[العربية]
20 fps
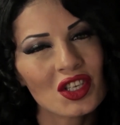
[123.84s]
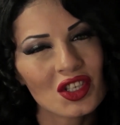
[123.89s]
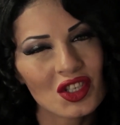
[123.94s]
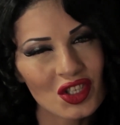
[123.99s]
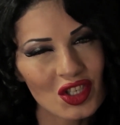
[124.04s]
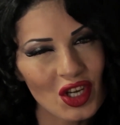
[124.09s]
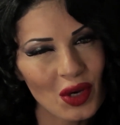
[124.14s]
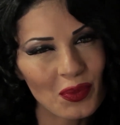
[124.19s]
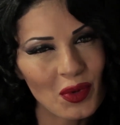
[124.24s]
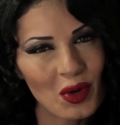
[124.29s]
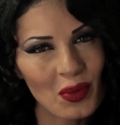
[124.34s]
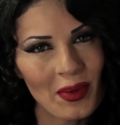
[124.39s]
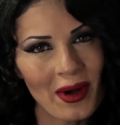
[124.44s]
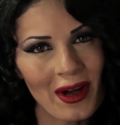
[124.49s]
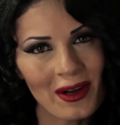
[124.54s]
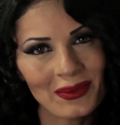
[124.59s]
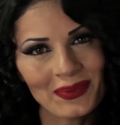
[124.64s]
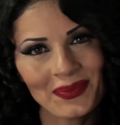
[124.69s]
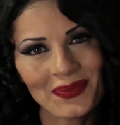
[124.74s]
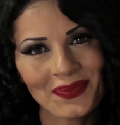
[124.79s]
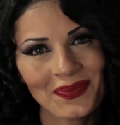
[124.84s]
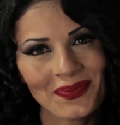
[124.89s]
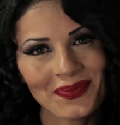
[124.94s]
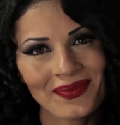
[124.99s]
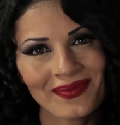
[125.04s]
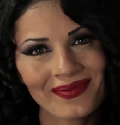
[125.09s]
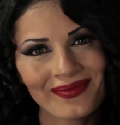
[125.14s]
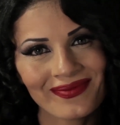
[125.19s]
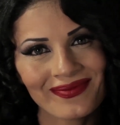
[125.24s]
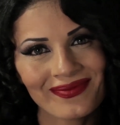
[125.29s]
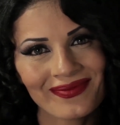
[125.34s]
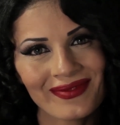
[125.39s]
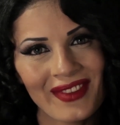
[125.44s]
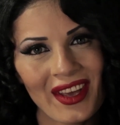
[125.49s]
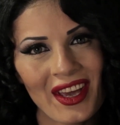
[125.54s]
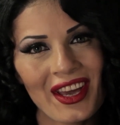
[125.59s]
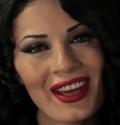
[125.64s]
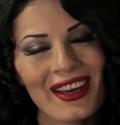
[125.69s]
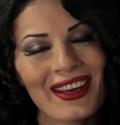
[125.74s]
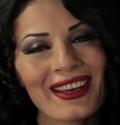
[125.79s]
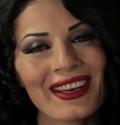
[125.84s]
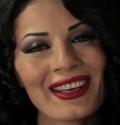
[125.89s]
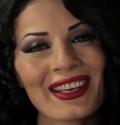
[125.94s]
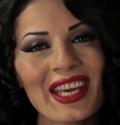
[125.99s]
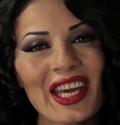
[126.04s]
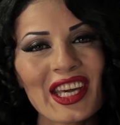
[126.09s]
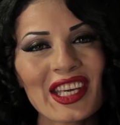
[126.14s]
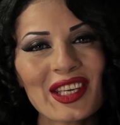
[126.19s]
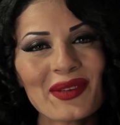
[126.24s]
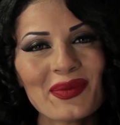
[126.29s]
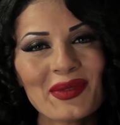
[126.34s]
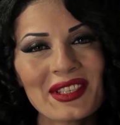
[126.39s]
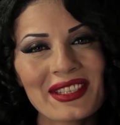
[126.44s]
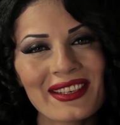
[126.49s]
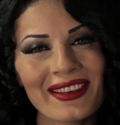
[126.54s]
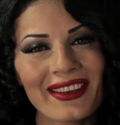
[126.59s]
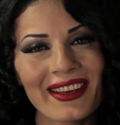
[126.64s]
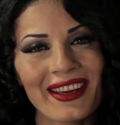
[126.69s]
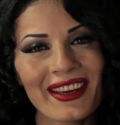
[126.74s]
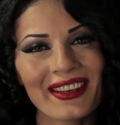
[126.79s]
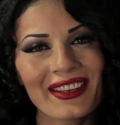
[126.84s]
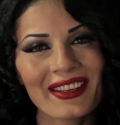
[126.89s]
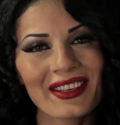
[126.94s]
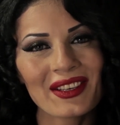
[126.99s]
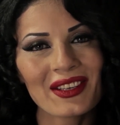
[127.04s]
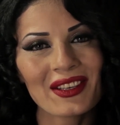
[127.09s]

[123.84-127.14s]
شابوبا يعجبني ذكائك